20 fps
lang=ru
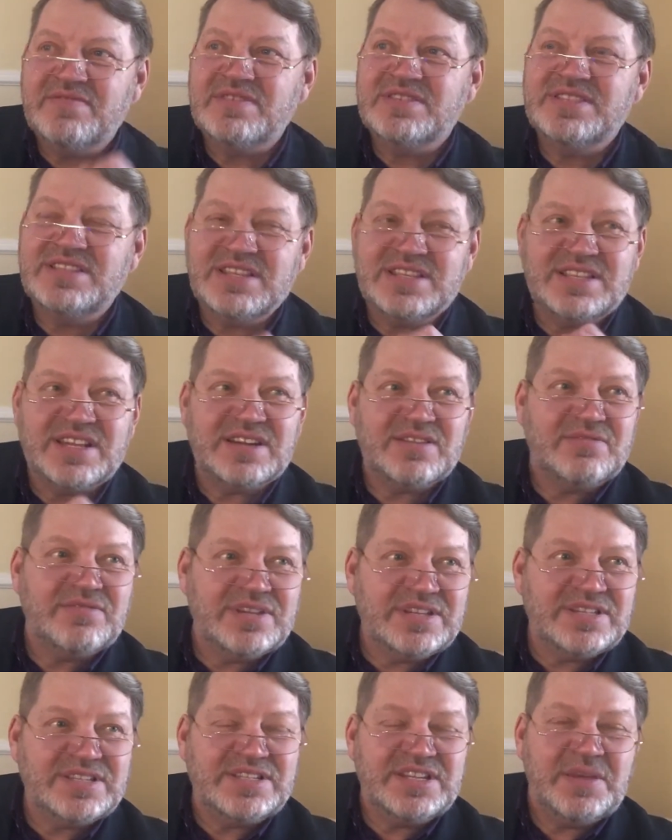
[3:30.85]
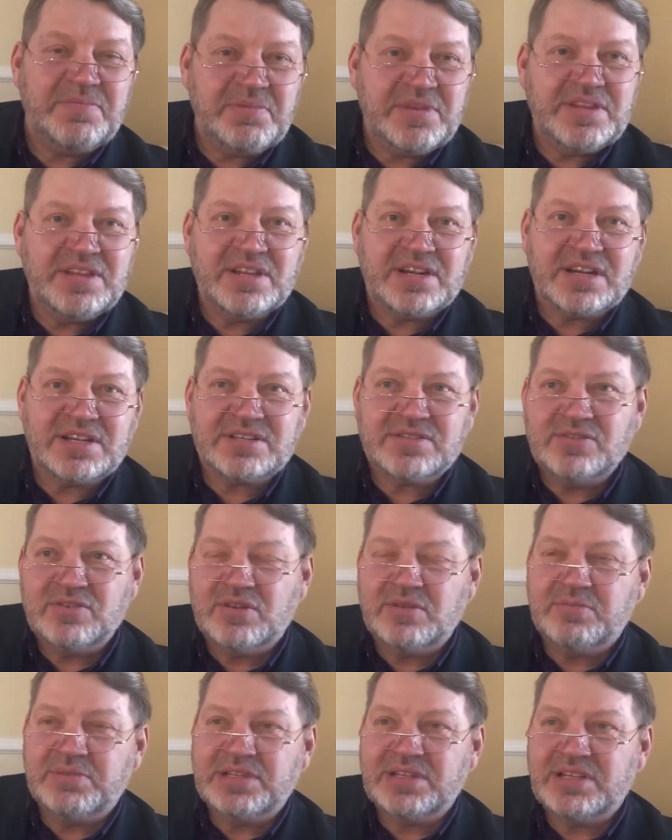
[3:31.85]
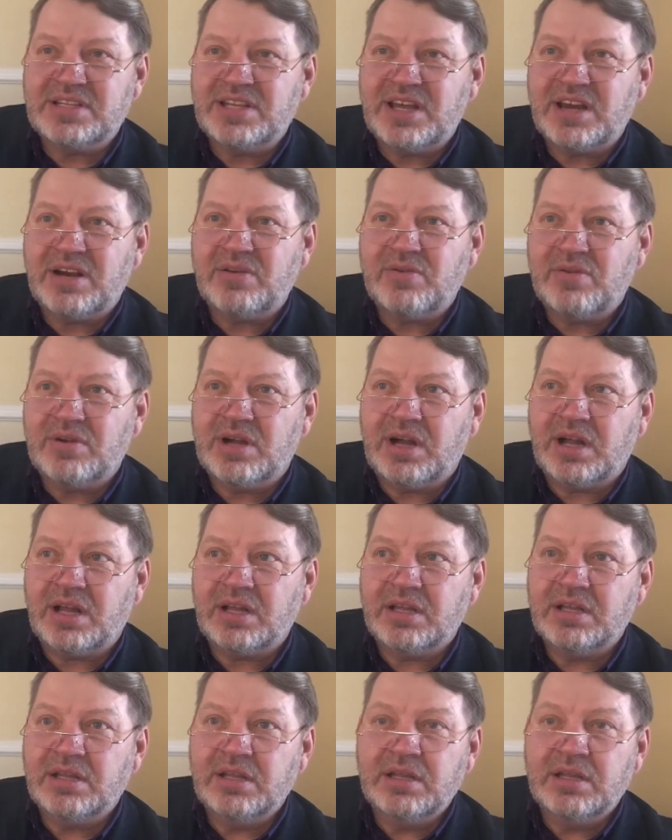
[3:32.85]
вот до такой степени раздолбана дорога.